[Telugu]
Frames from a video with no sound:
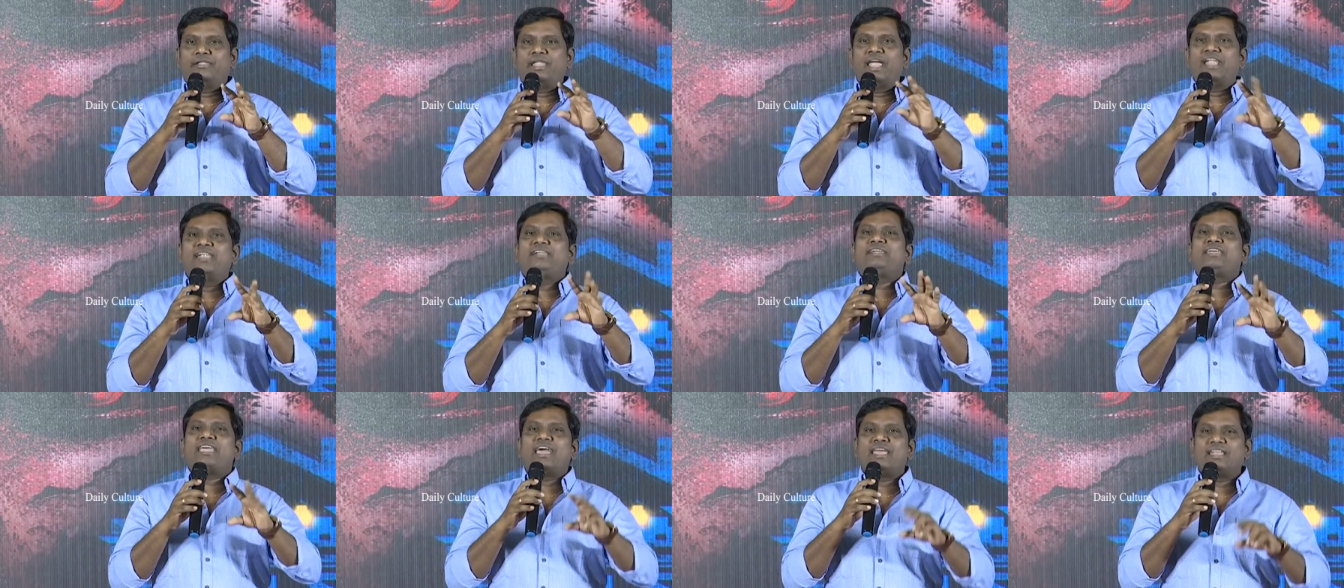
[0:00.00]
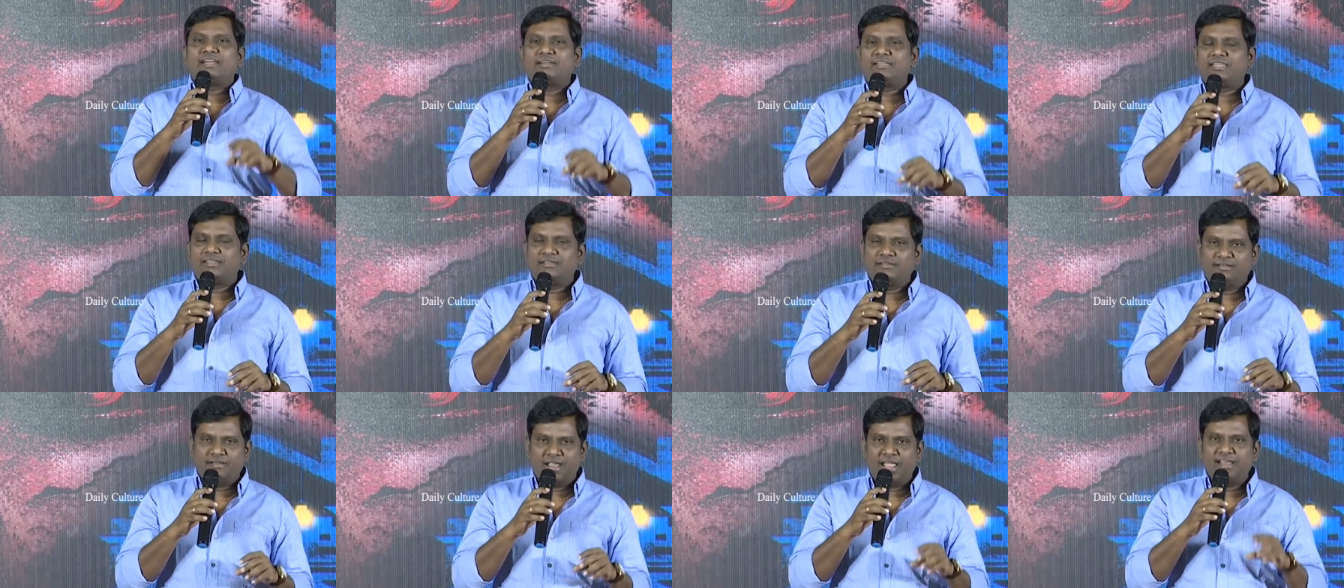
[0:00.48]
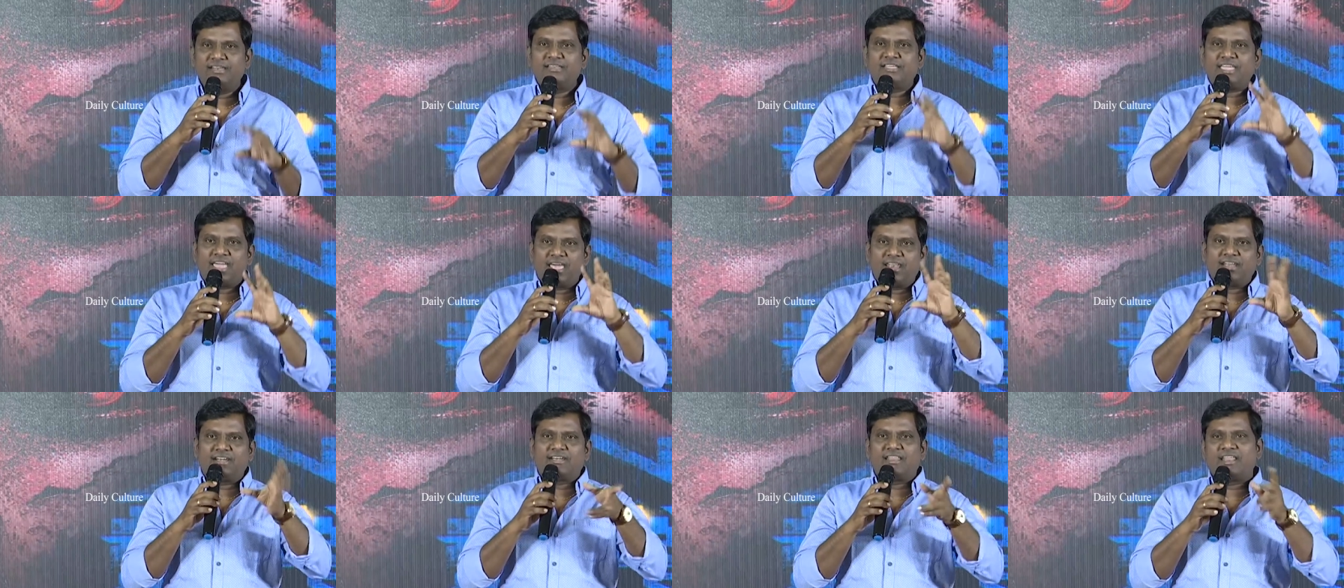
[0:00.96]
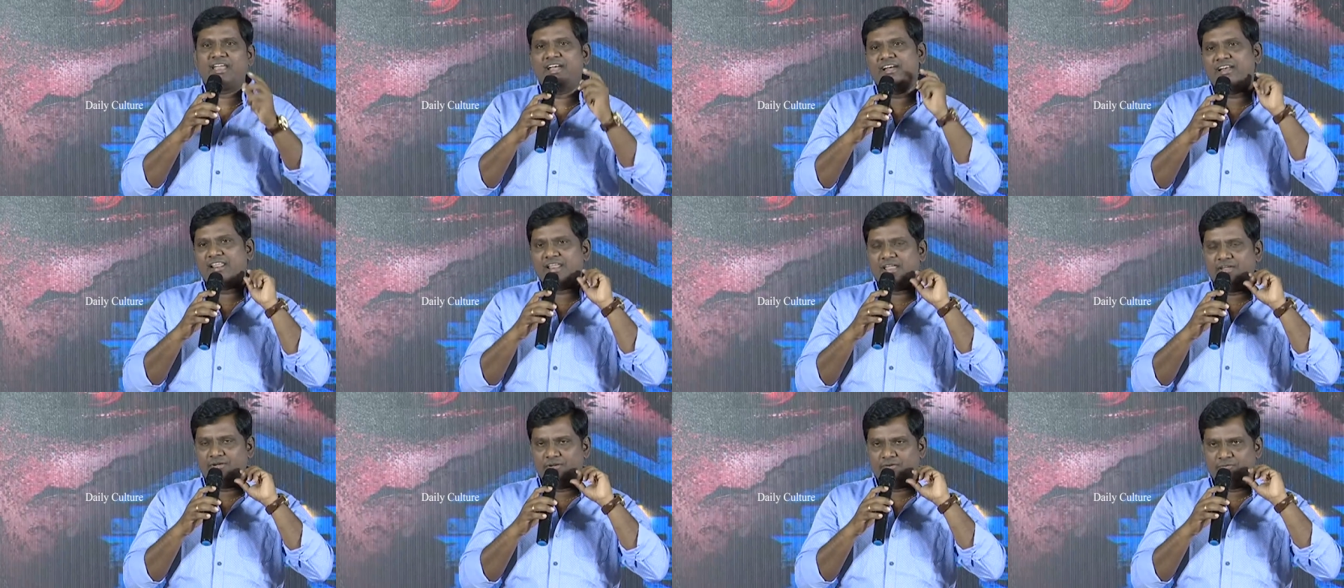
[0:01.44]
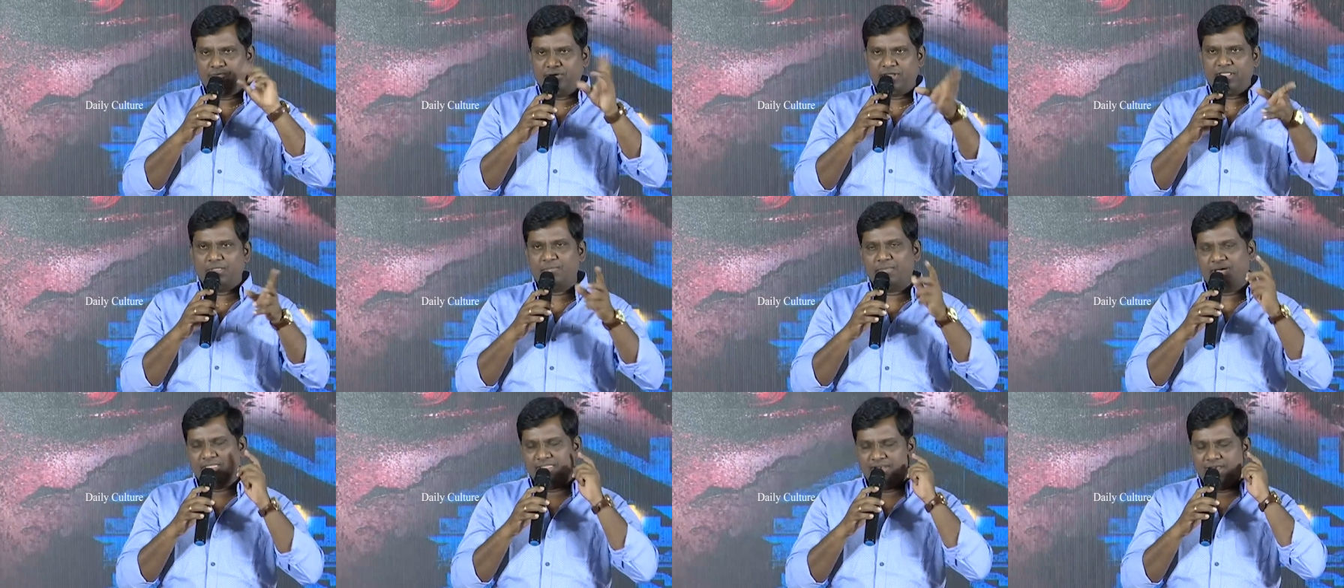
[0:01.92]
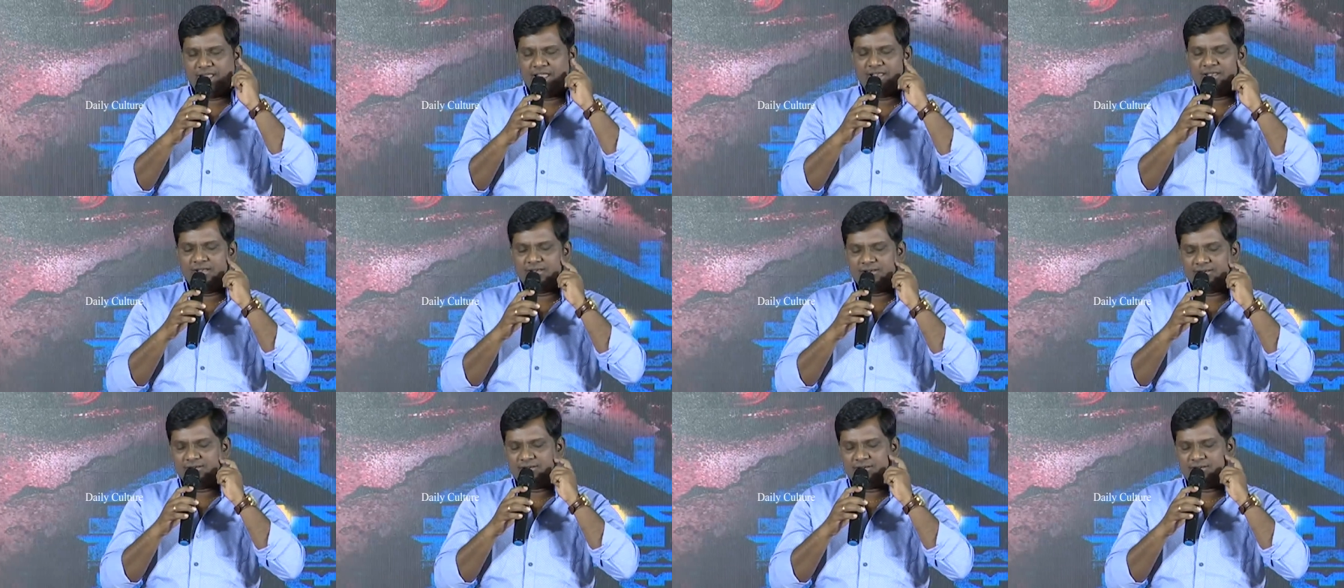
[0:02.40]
నన్ క్యారెక్టర్ నన్ క్యారెక్టర్ ఎంట్రీ ఉంటుంది మాది నన్